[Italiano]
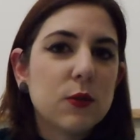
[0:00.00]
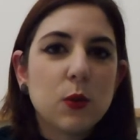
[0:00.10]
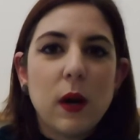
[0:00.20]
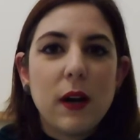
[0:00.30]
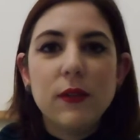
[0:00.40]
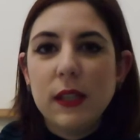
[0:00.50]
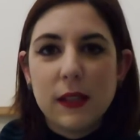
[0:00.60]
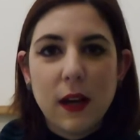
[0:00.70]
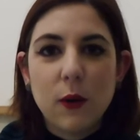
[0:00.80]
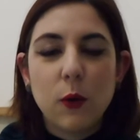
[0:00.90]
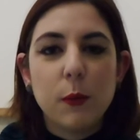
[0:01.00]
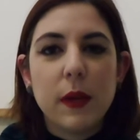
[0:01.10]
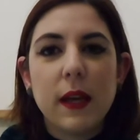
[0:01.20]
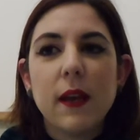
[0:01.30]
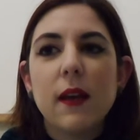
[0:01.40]
della sua vita
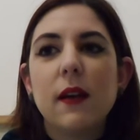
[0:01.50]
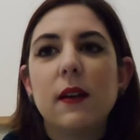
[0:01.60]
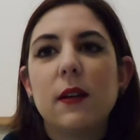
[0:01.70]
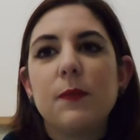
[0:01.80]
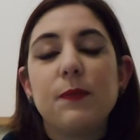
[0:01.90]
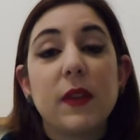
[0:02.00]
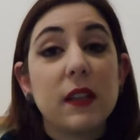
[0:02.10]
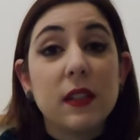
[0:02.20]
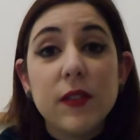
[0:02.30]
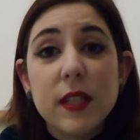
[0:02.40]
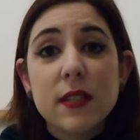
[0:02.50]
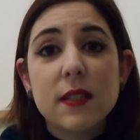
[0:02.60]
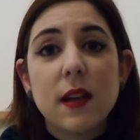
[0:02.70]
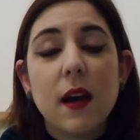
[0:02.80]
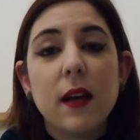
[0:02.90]
come um,
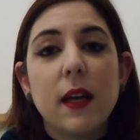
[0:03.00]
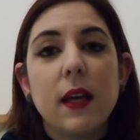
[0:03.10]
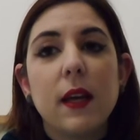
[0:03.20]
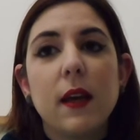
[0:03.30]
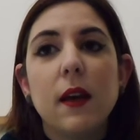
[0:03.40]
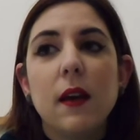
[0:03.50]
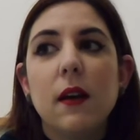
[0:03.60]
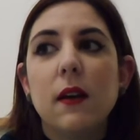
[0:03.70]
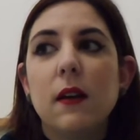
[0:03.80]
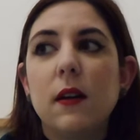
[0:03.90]
attivista e